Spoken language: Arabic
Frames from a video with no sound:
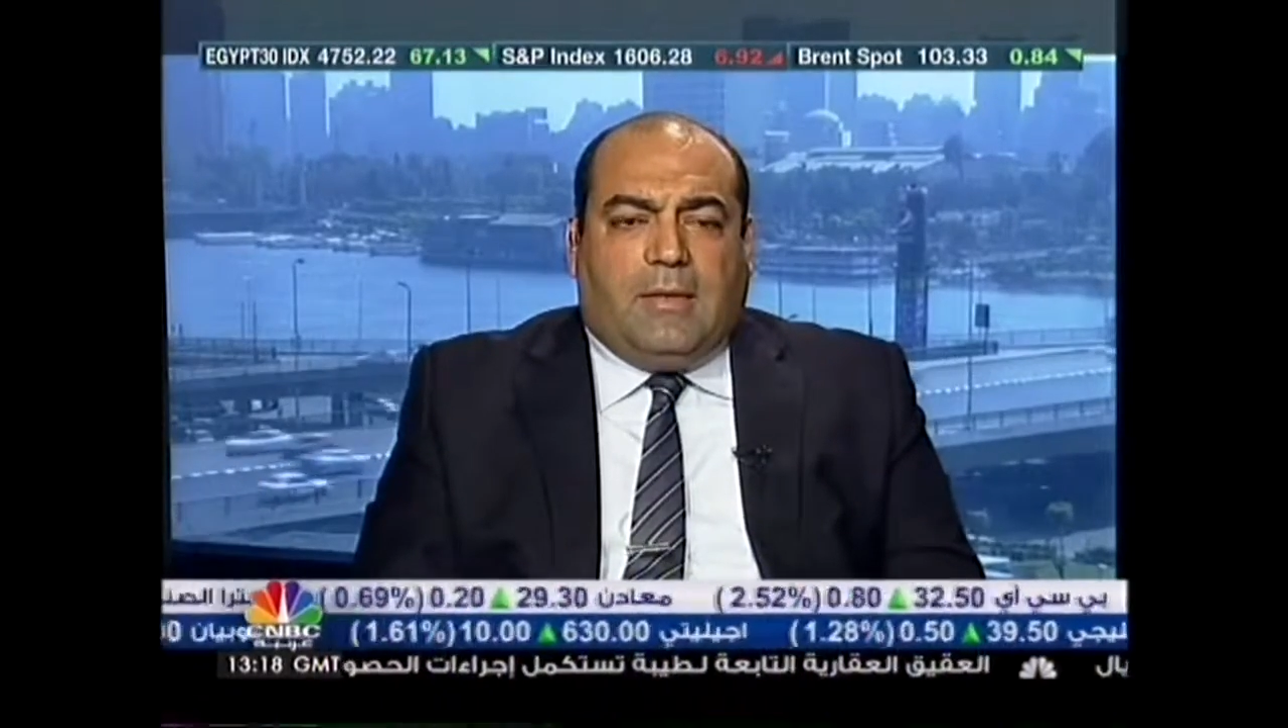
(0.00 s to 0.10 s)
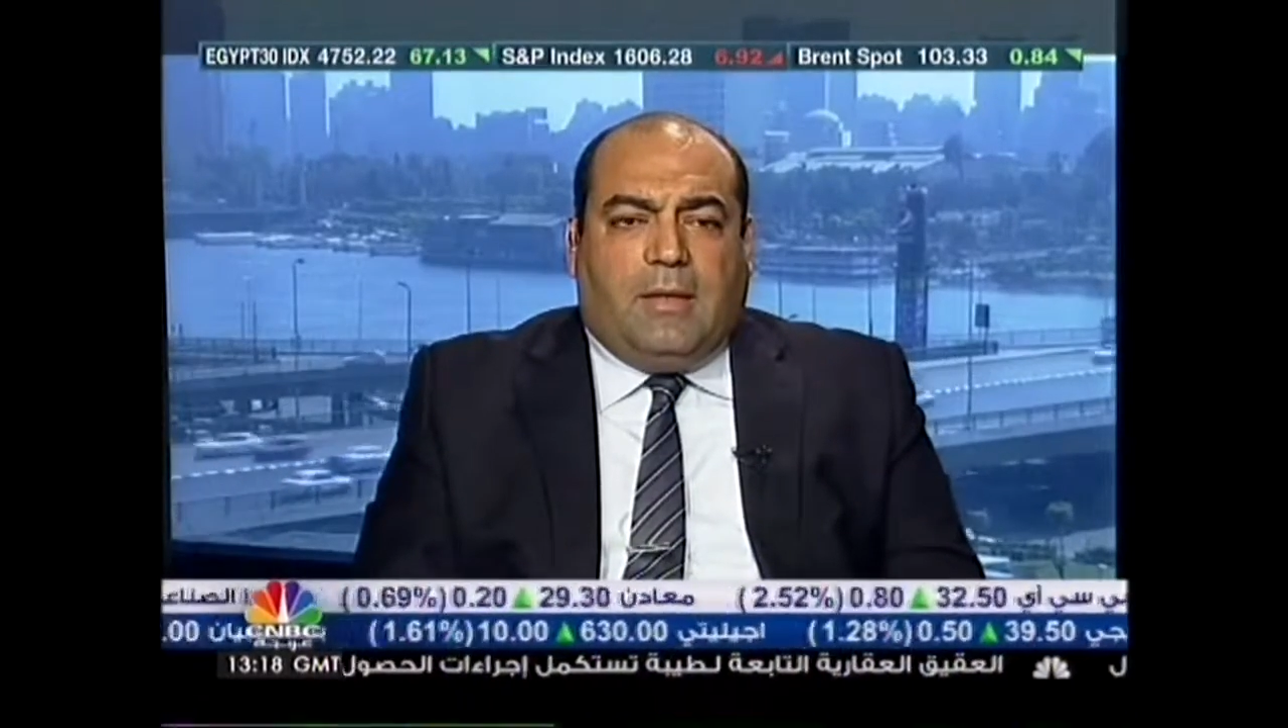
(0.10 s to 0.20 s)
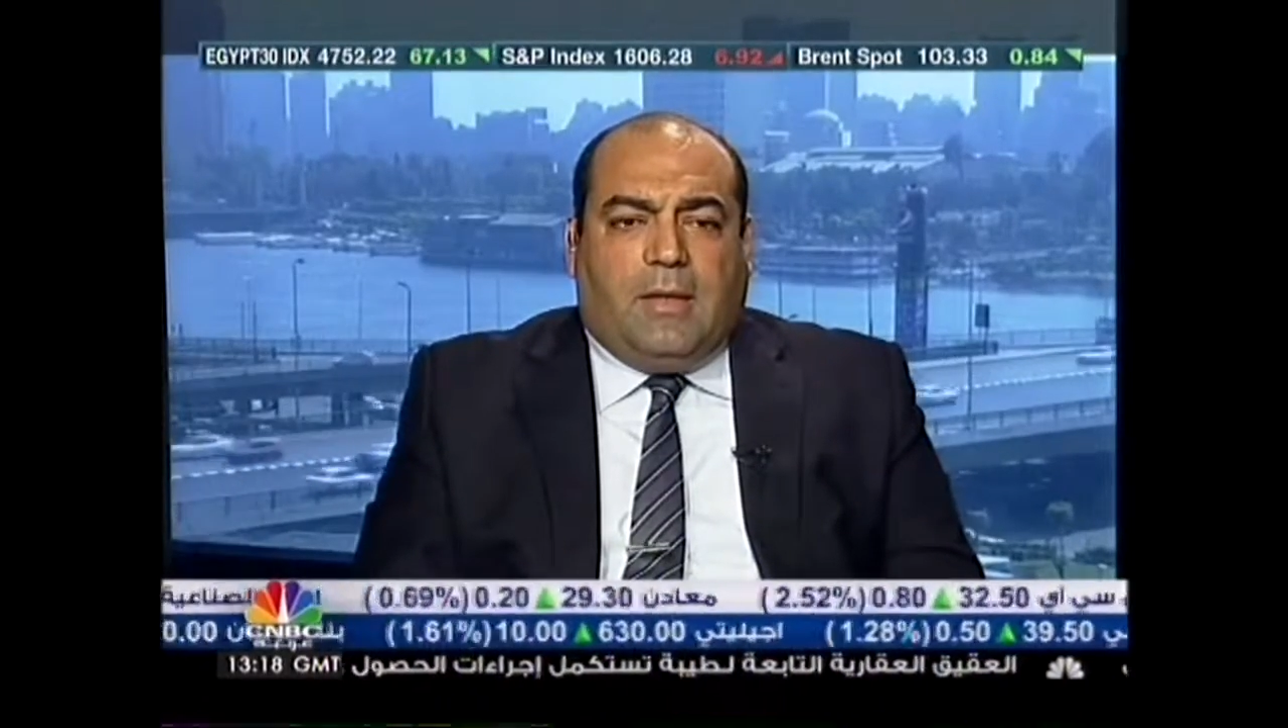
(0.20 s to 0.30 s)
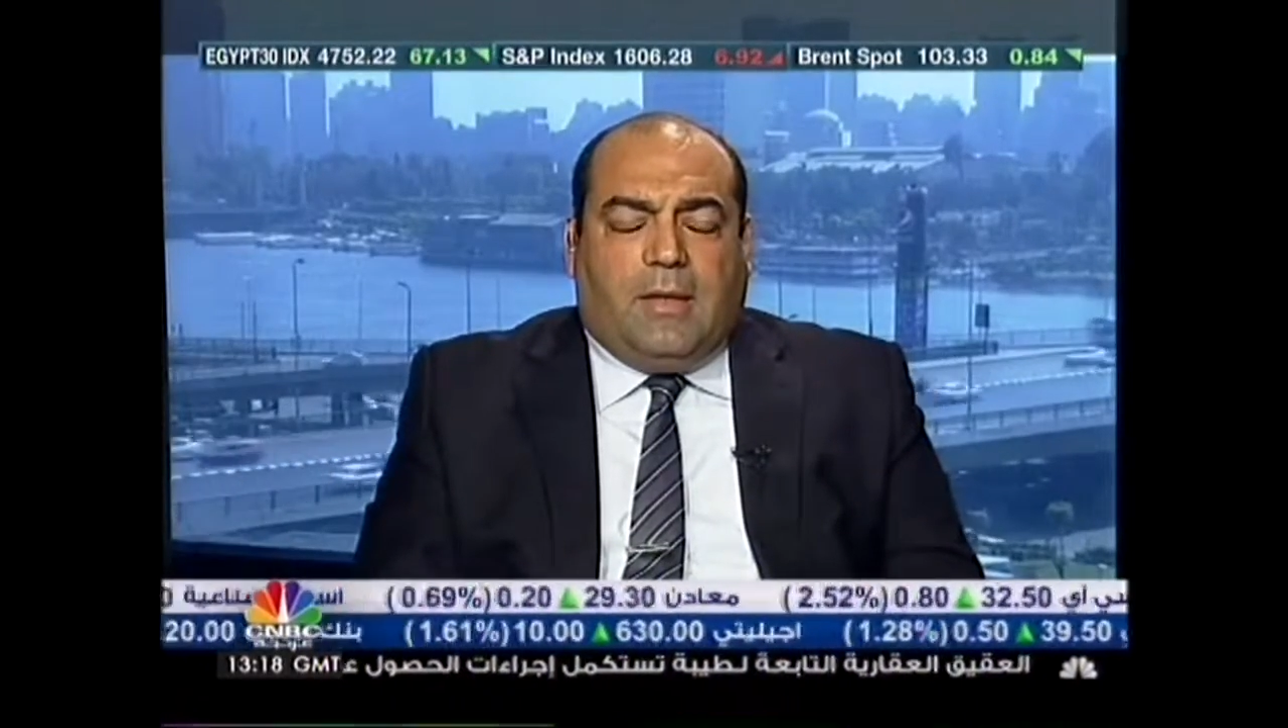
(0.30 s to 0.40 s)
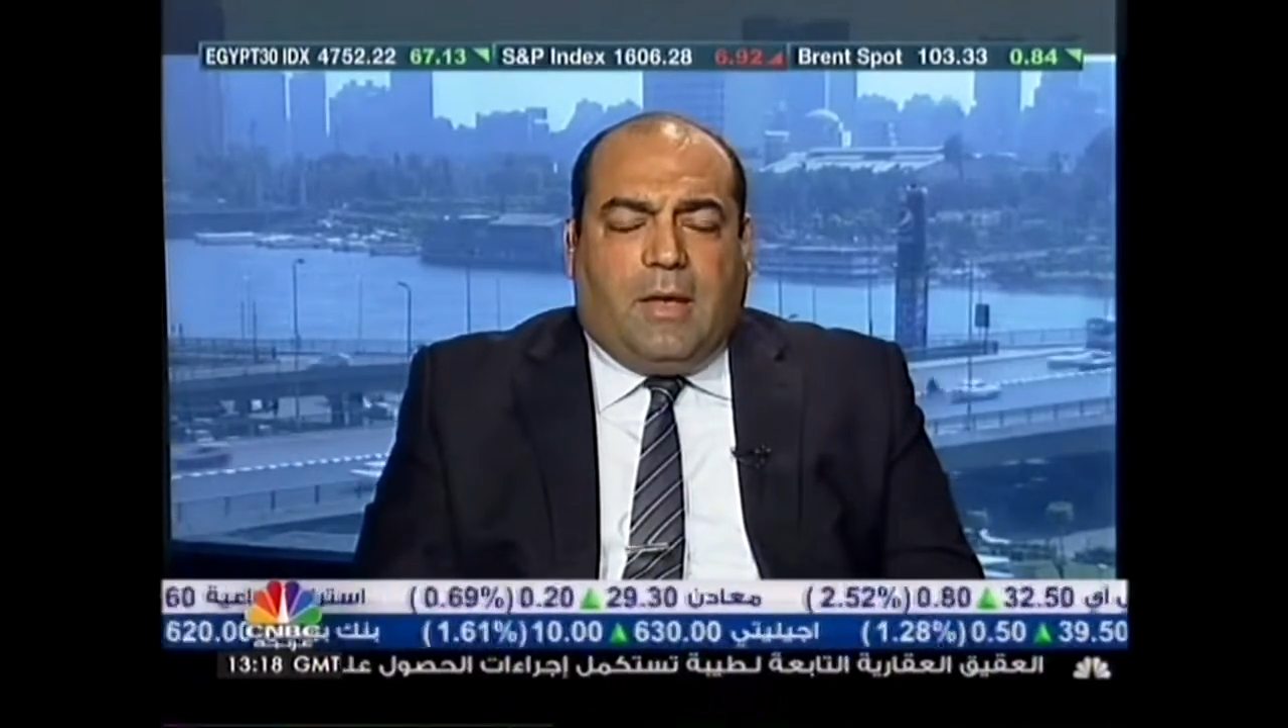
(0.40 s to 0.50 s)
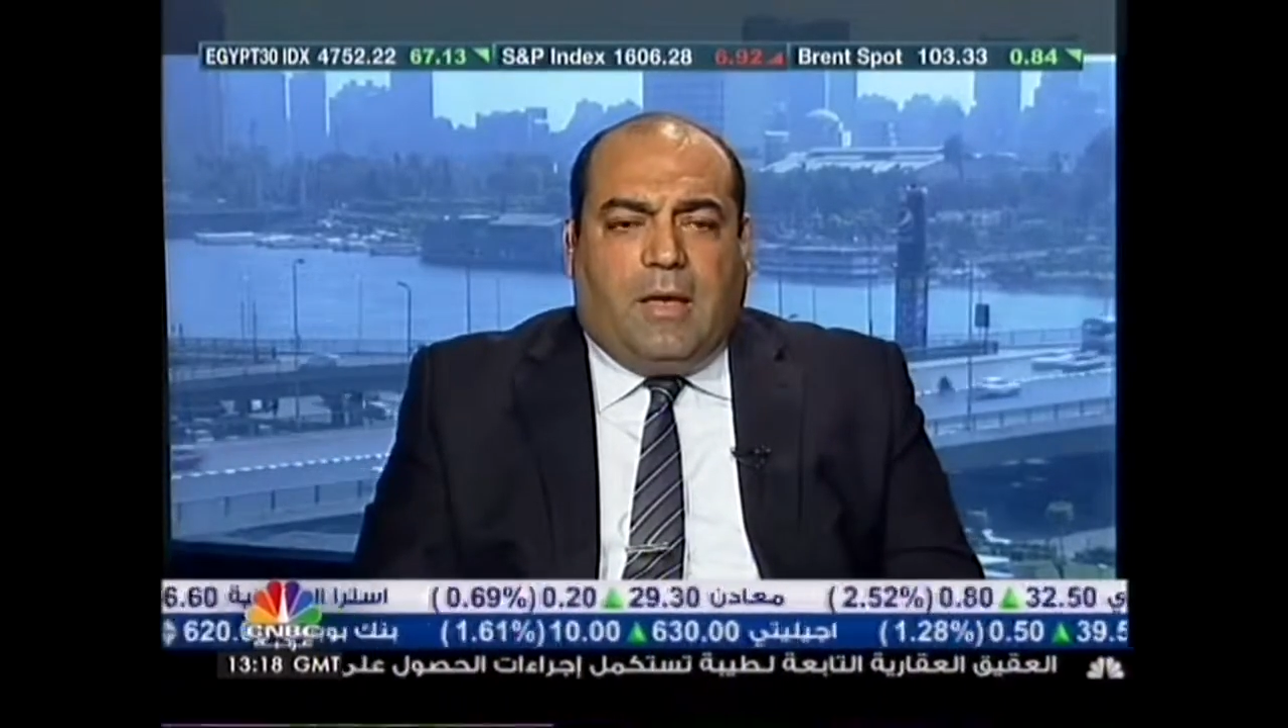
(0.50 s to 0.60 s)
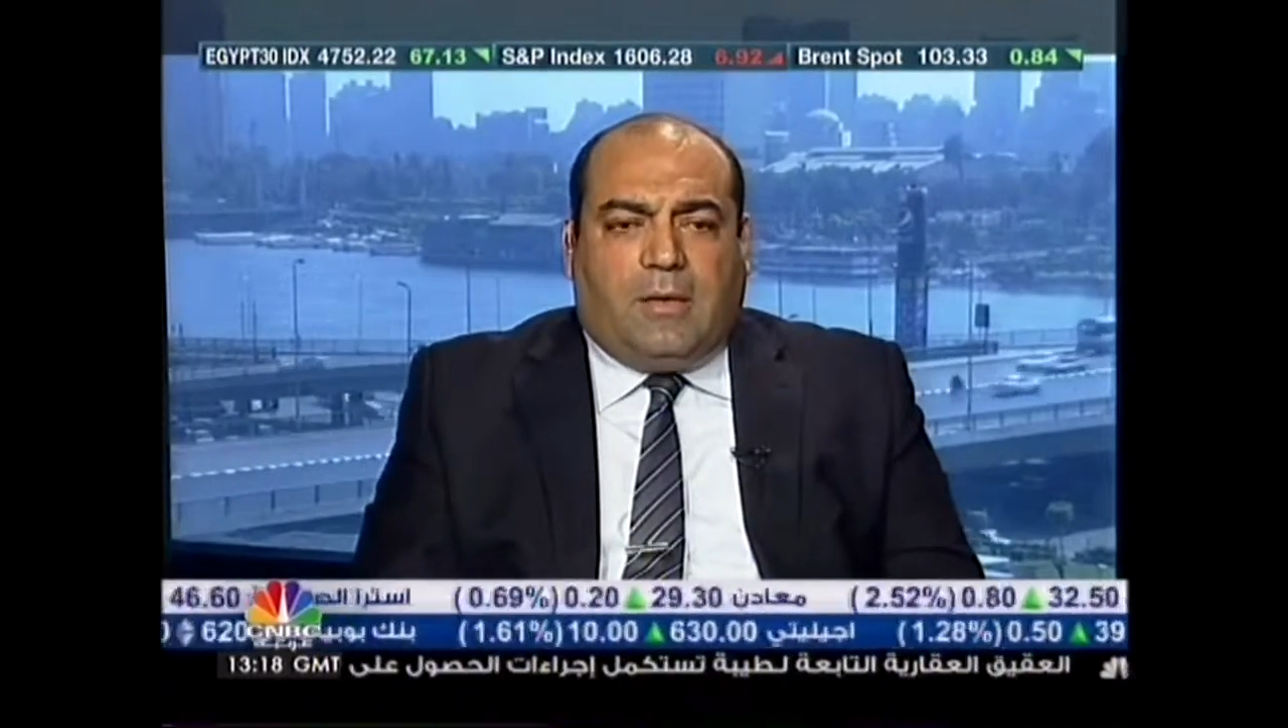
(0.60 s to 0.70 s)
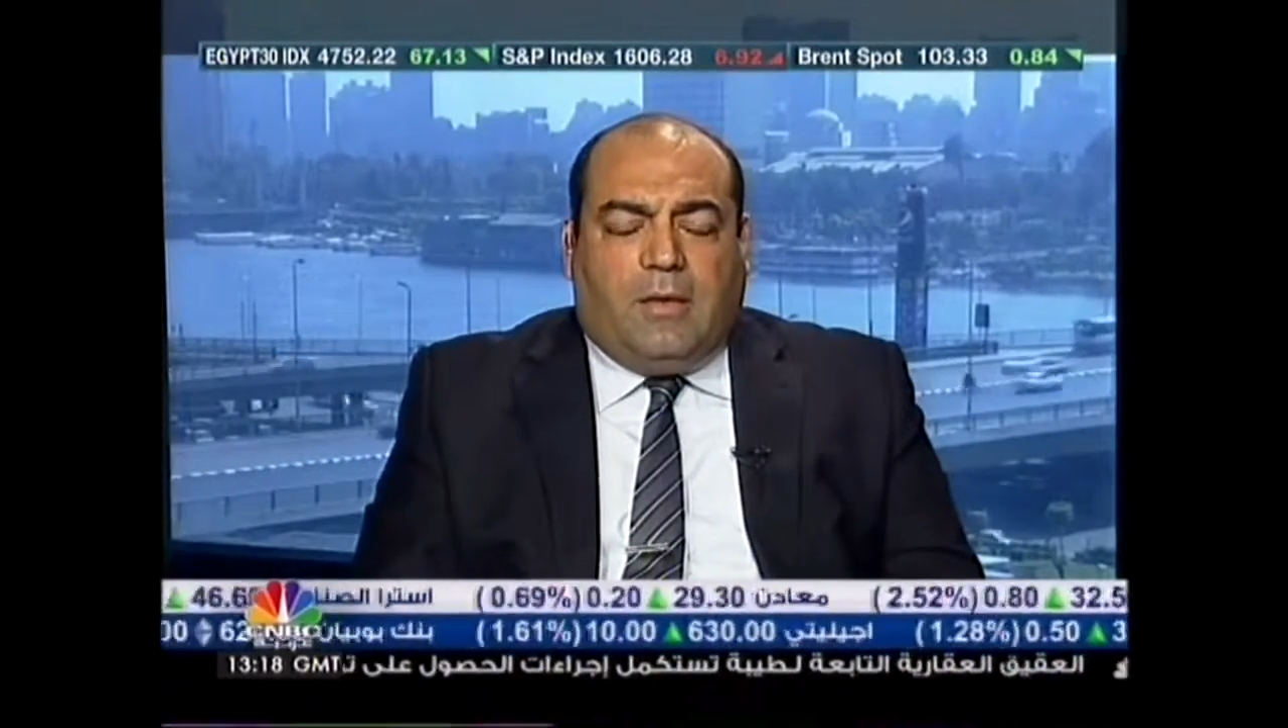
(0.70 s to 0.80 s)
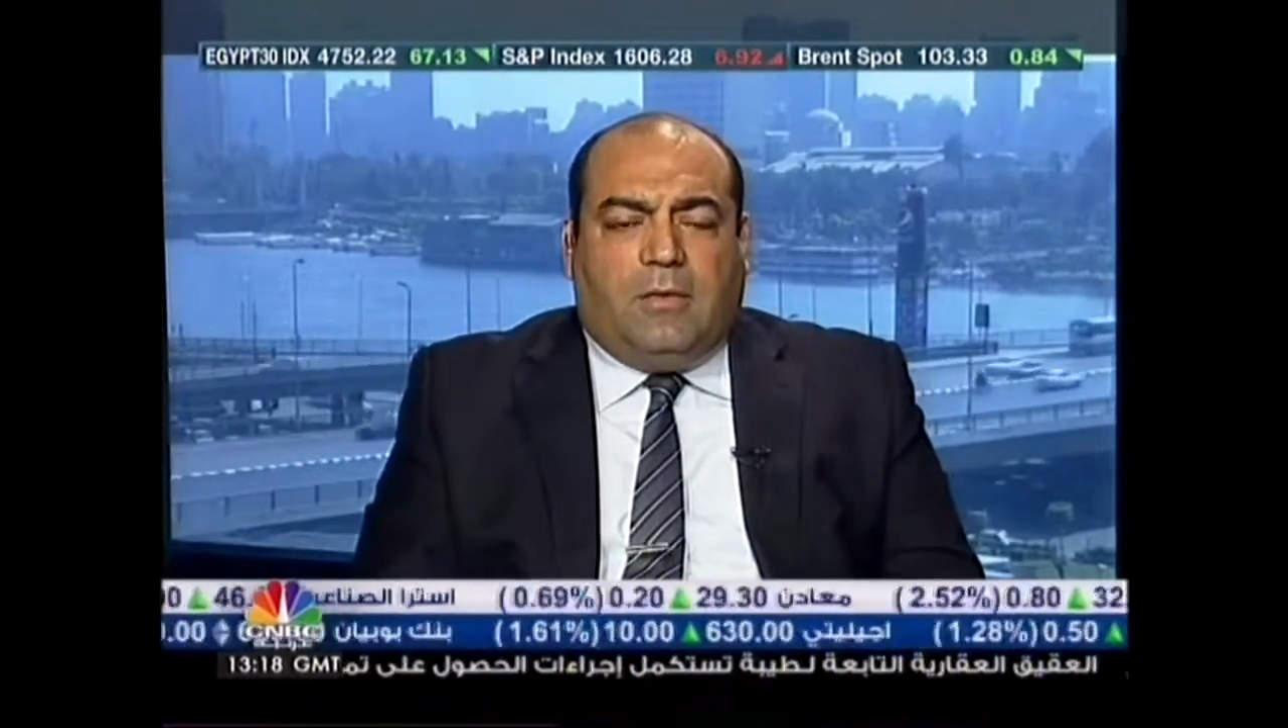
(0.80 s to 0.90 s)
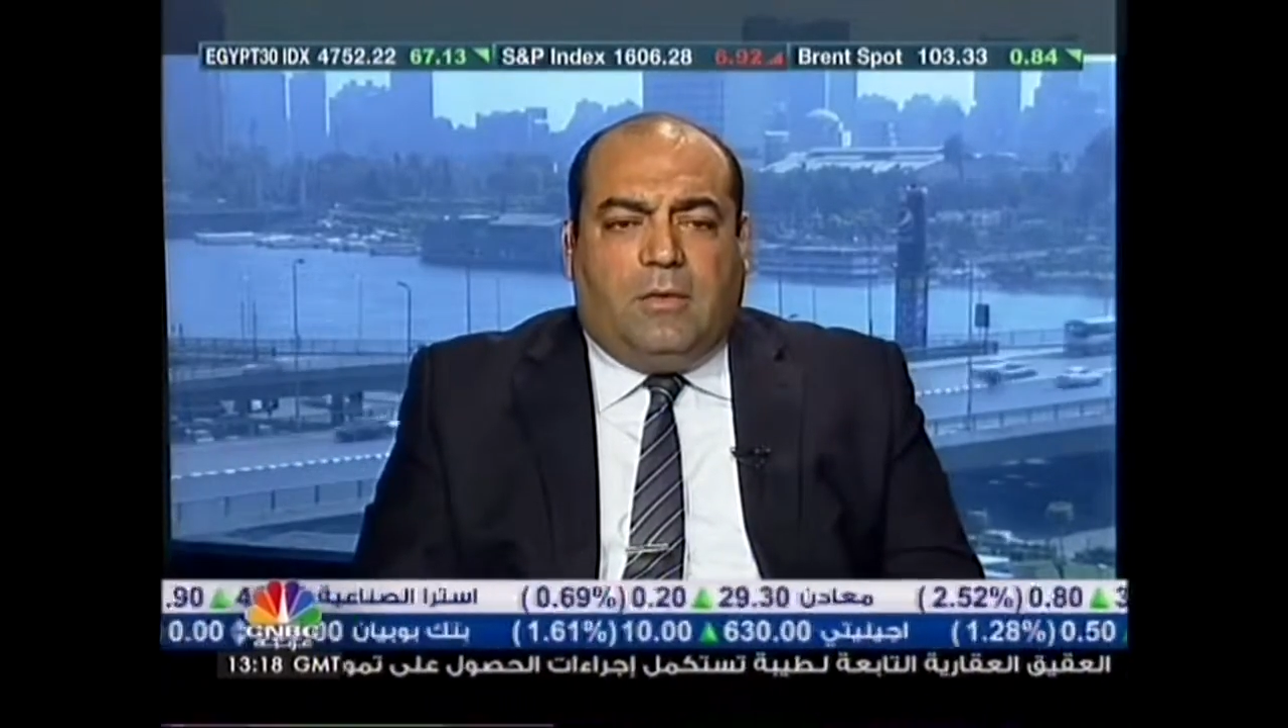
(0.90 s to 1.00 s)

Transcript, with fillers: اعتقد